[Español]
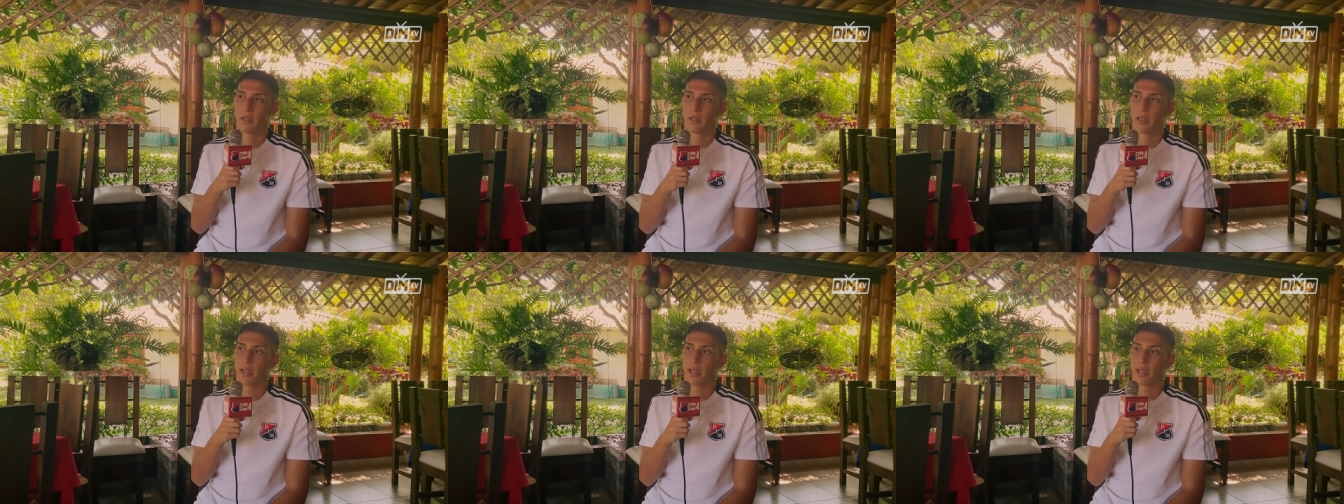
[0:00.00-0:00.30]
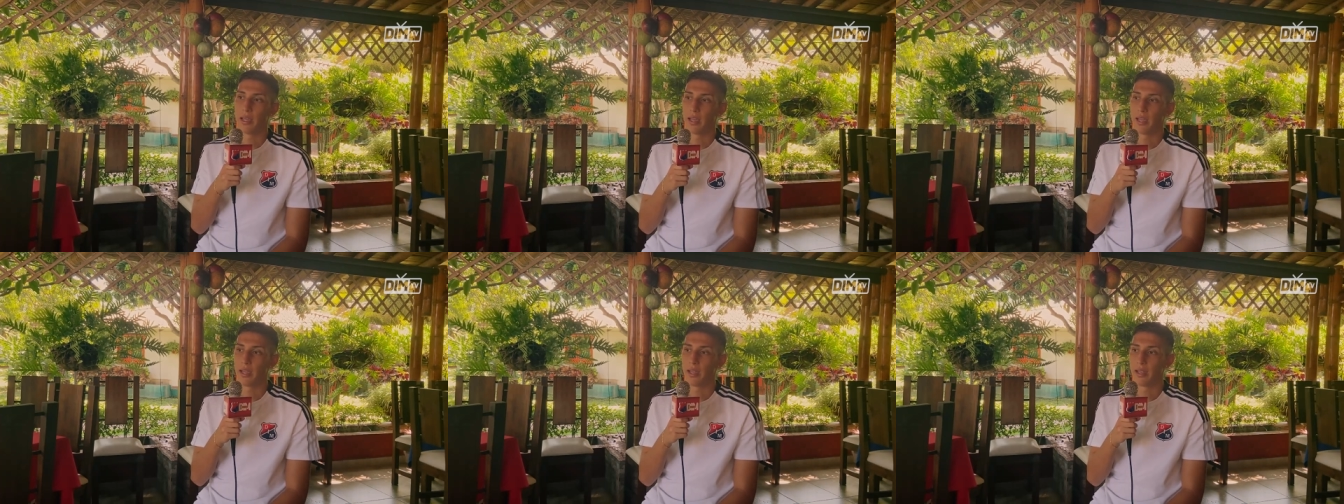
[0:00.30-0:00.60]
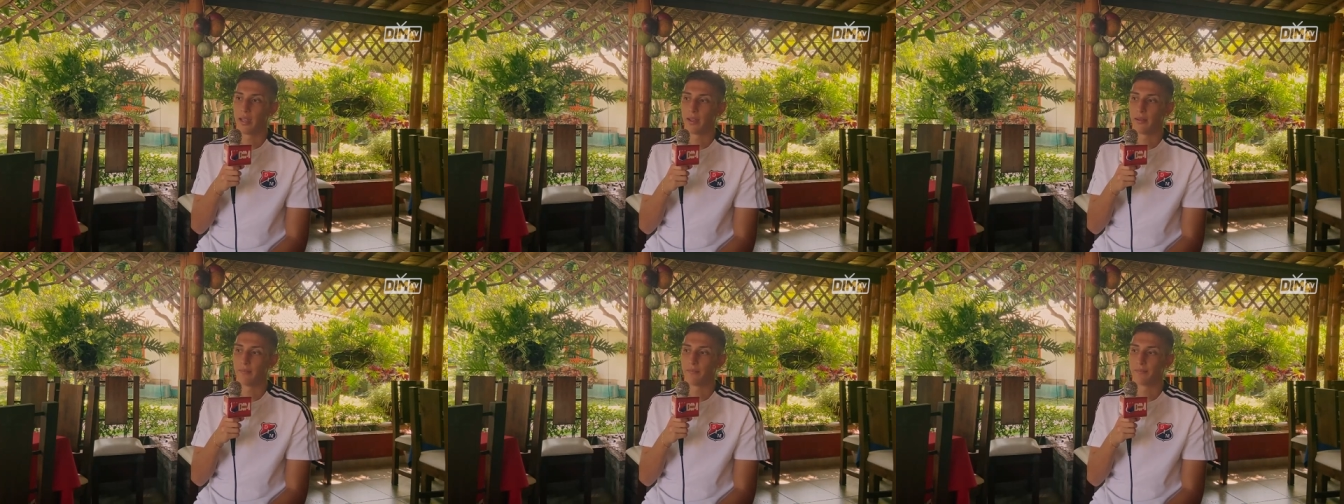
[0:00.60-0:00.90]

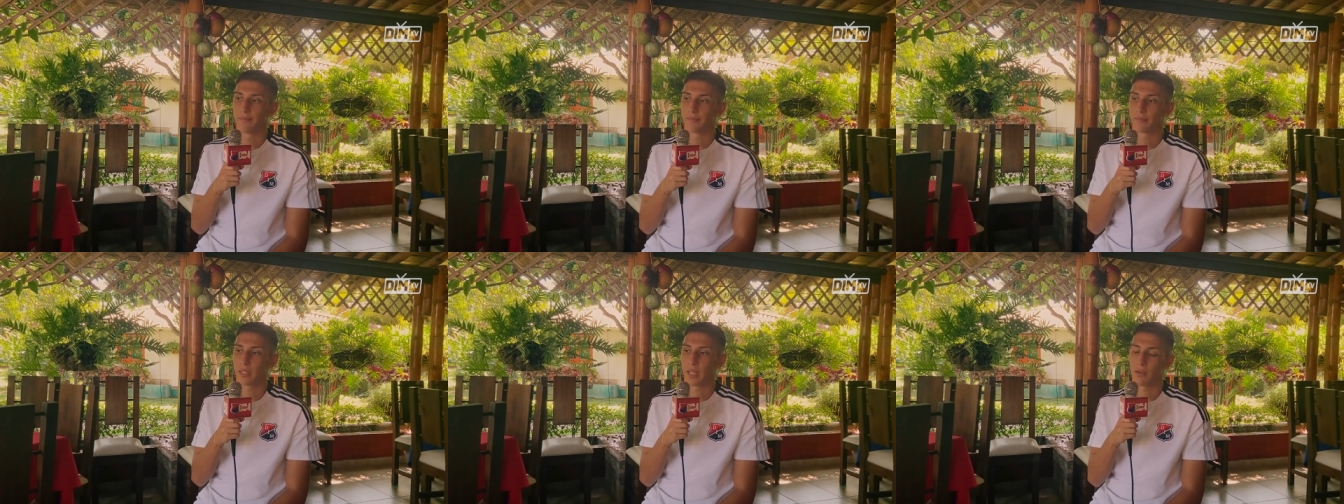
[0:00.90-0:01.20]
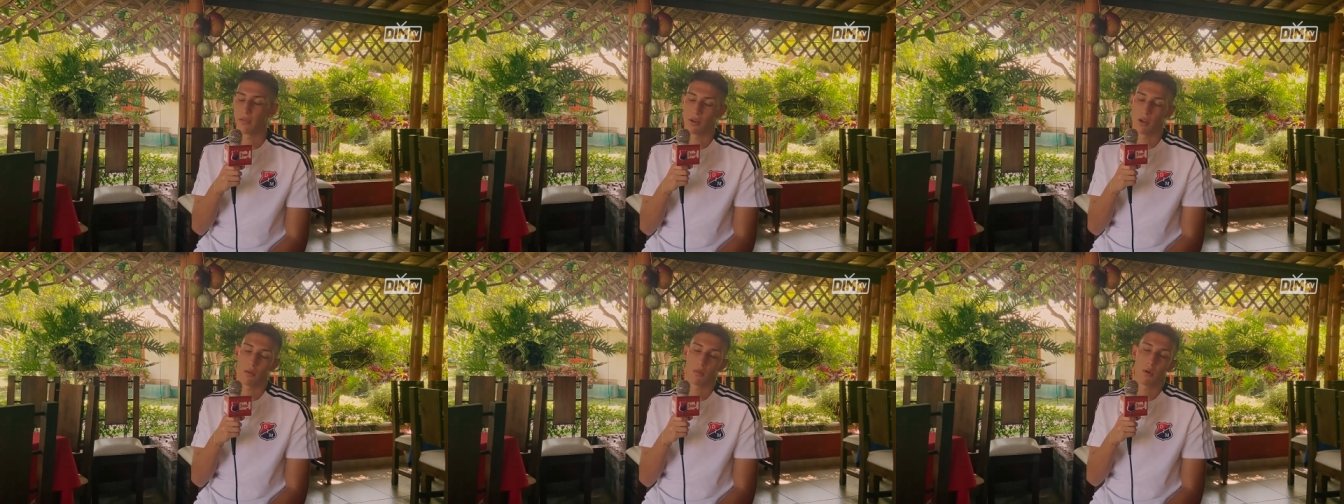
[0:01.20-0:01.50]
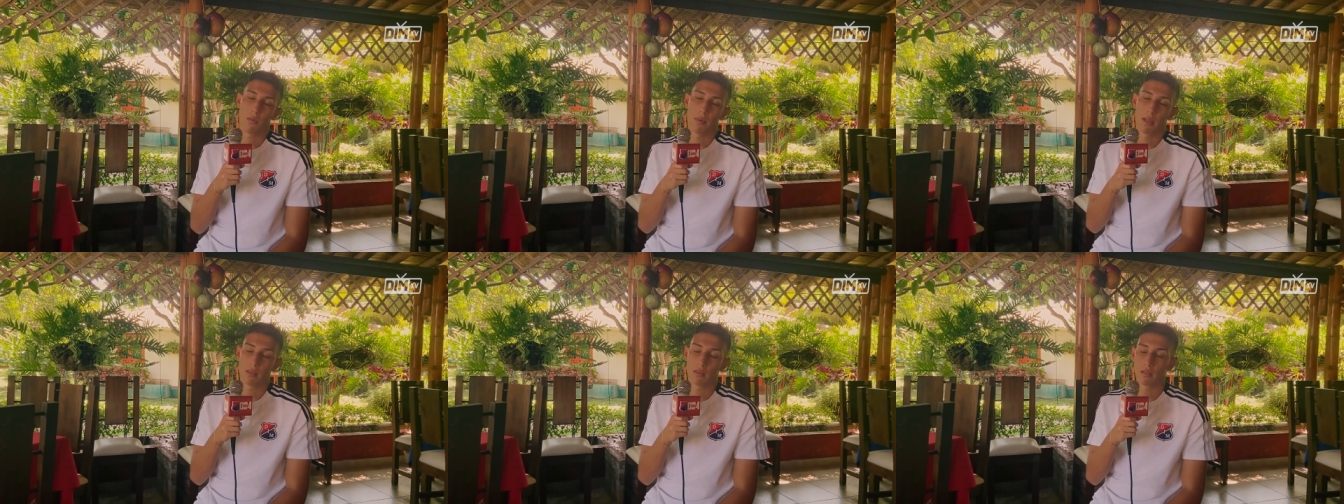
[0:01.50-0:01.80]
Eh, que fueron
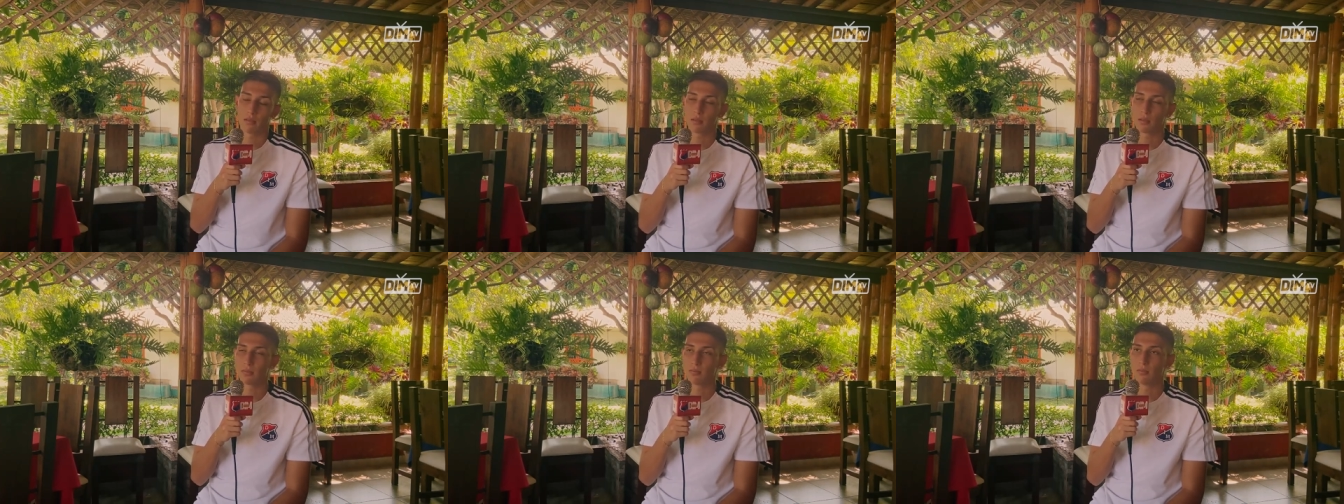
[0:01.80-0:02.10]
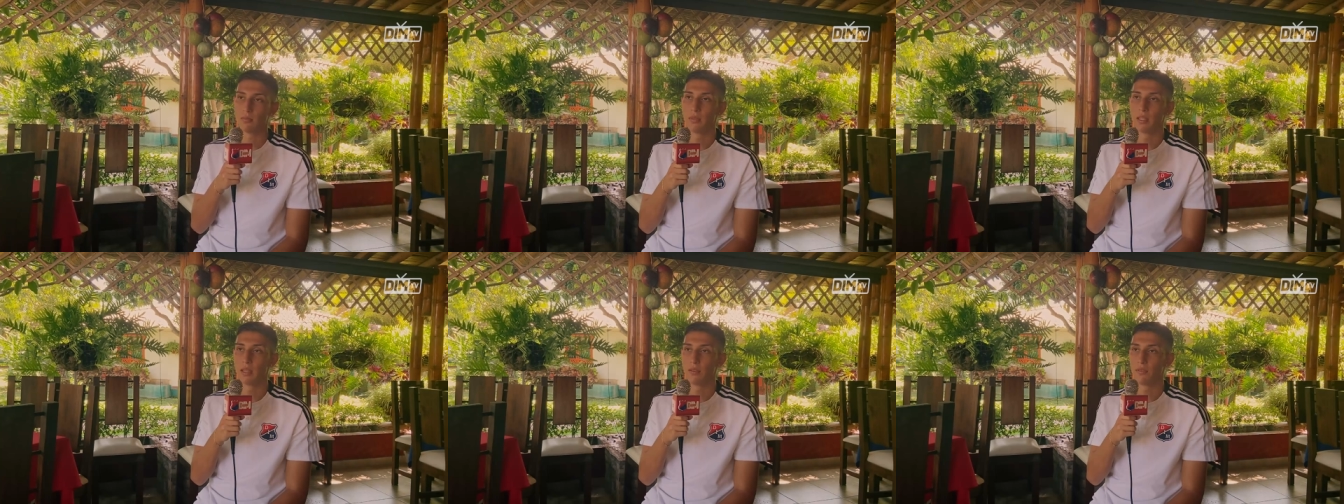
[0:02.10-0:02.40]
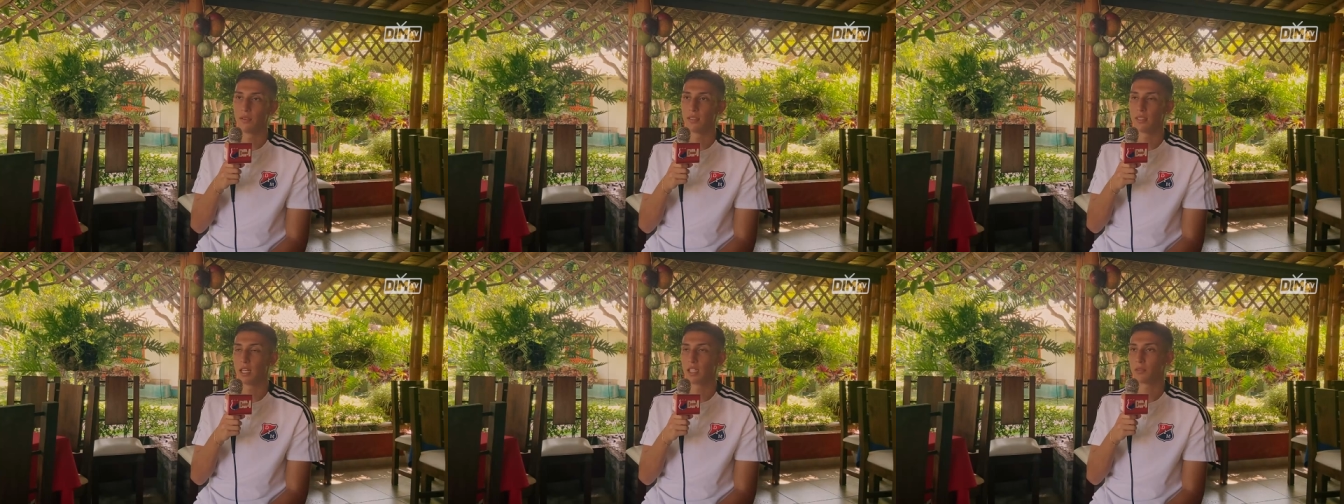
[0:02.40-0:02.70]
momentos
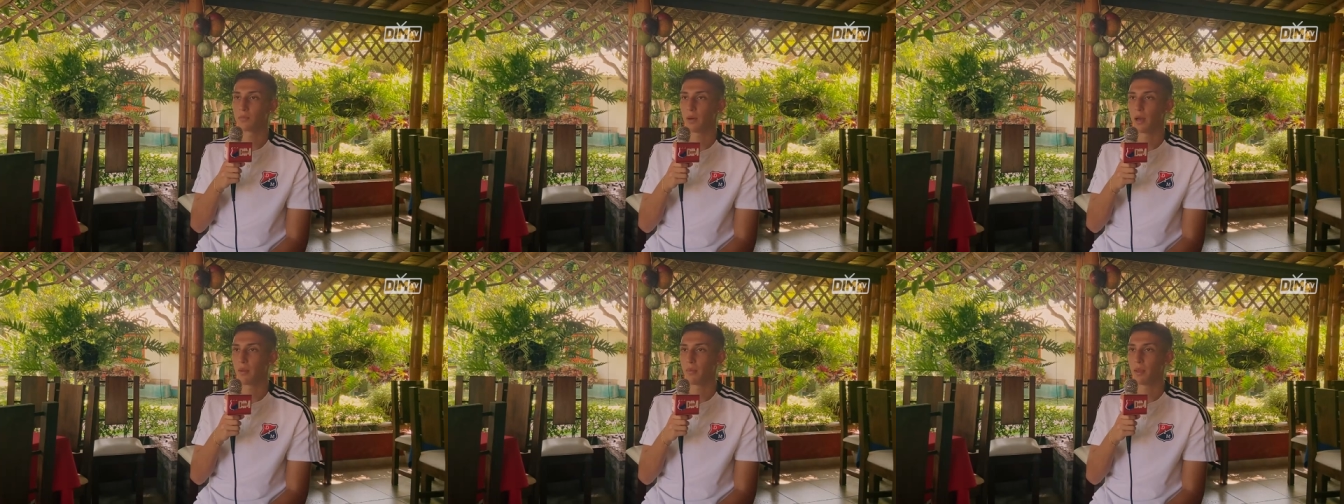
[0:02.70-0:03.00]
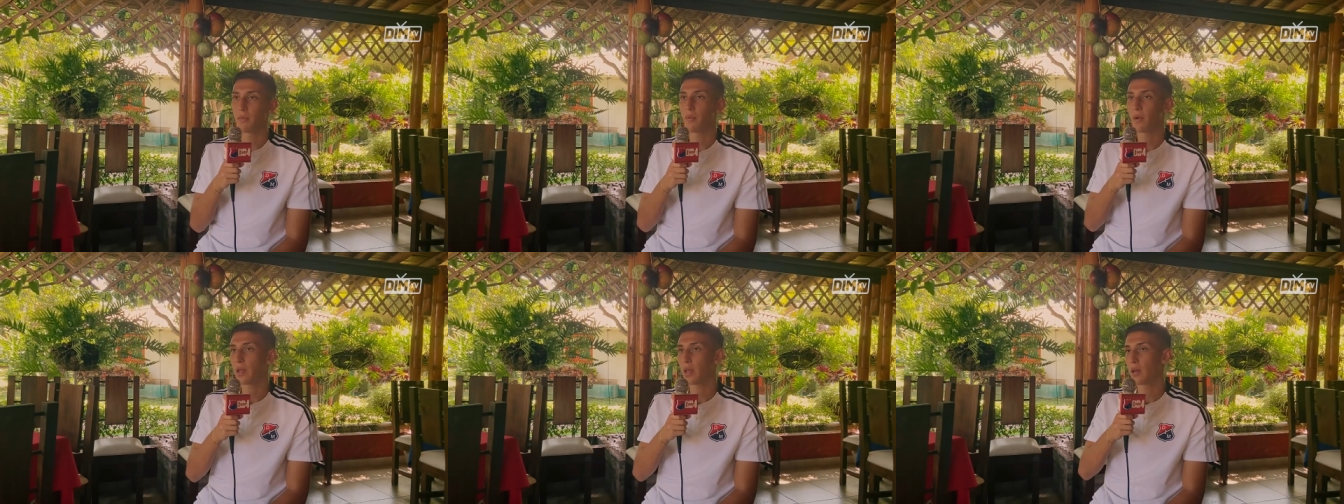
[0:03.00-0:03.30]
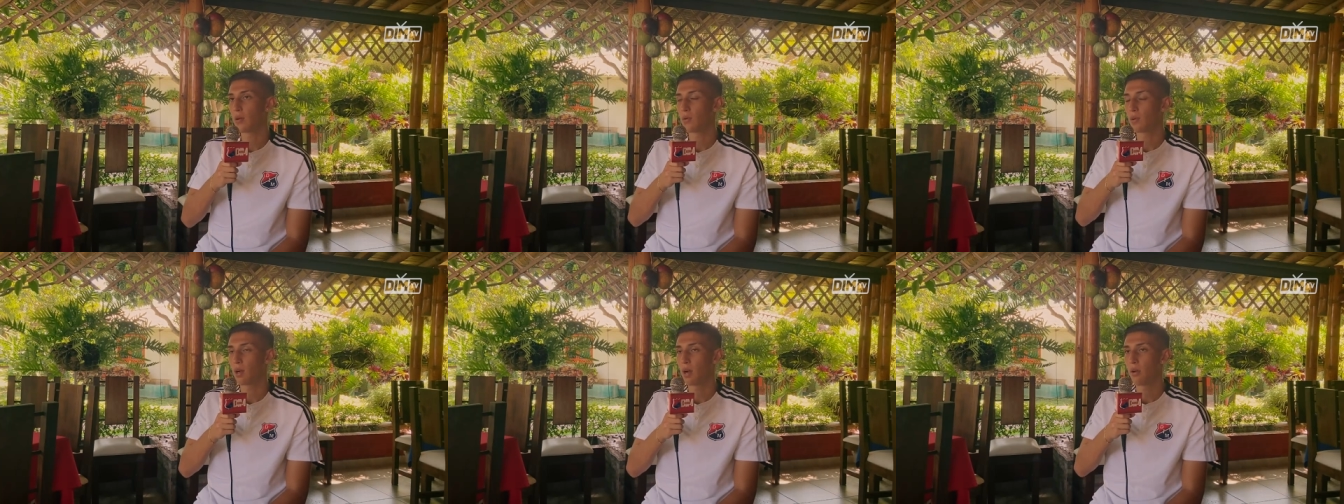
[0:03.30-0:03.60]
difíciles para mí
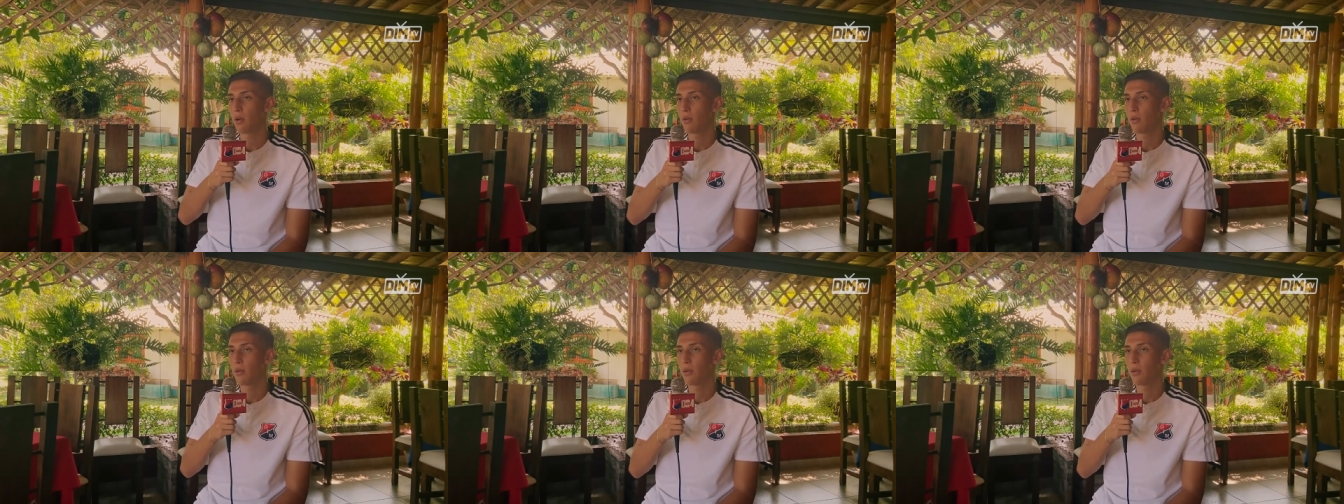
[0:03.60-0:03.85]
porque nunca,